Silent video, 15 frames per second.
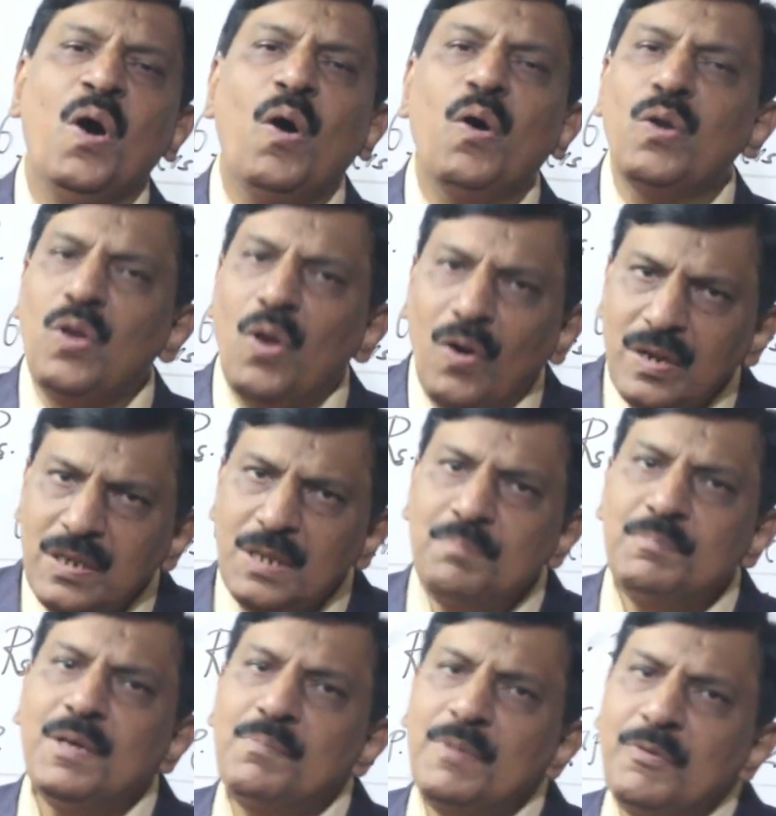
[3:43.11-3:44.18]
और लॉन्ग
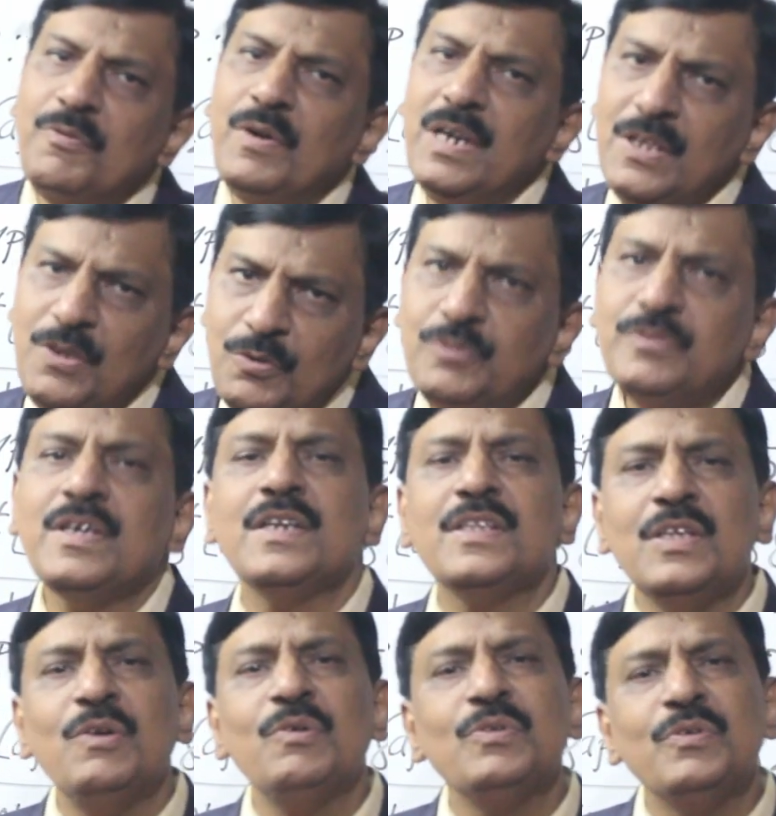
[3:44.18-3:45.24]
टर्म जब मैं वर्ड यूज़
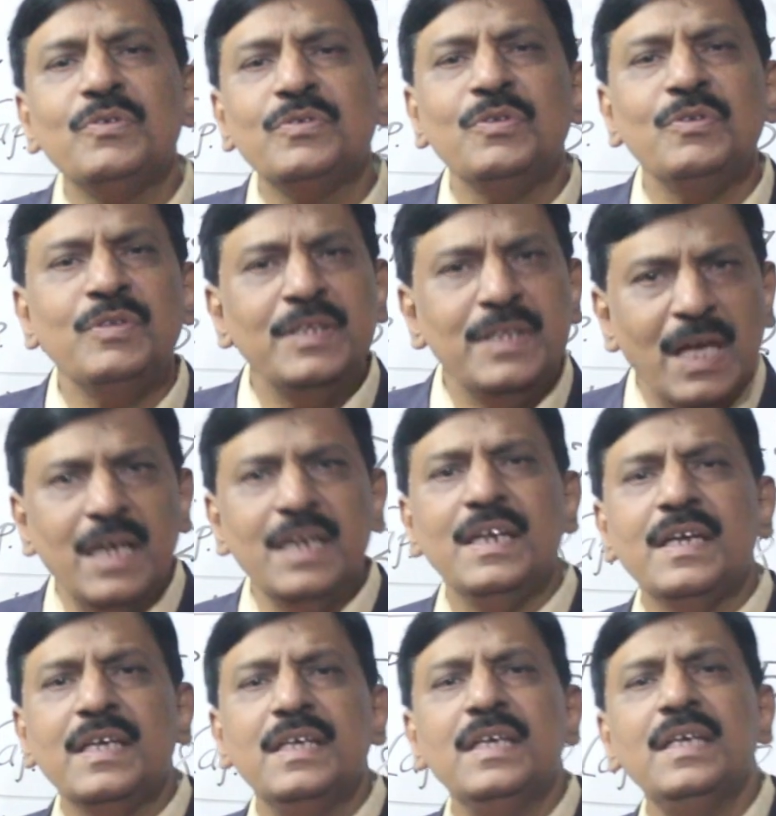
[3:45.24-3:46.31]
करता हूँ दोस्तों तो ध्यान
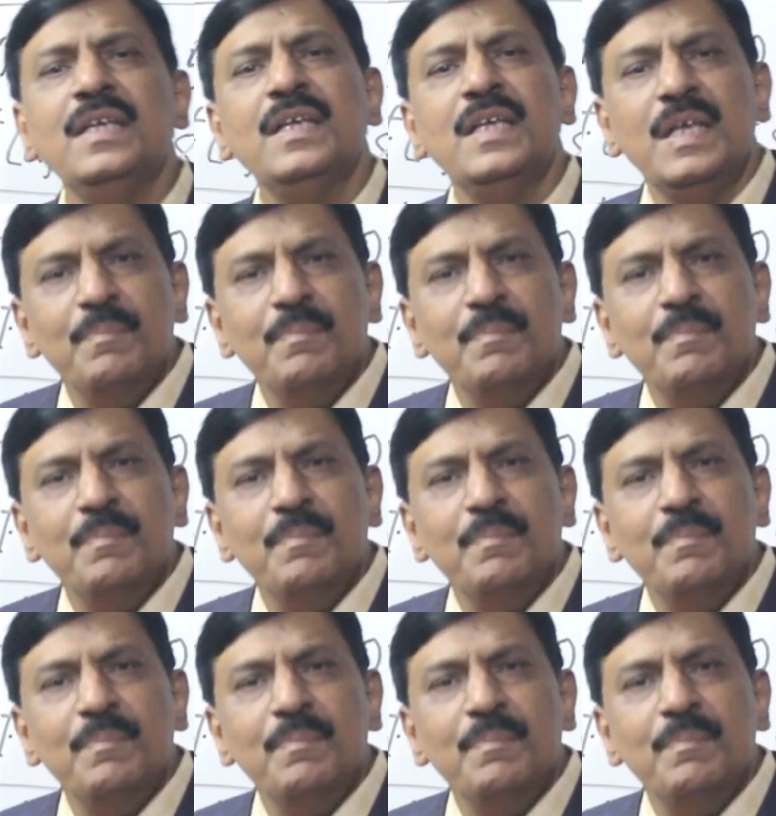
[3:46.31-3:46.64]
रखिए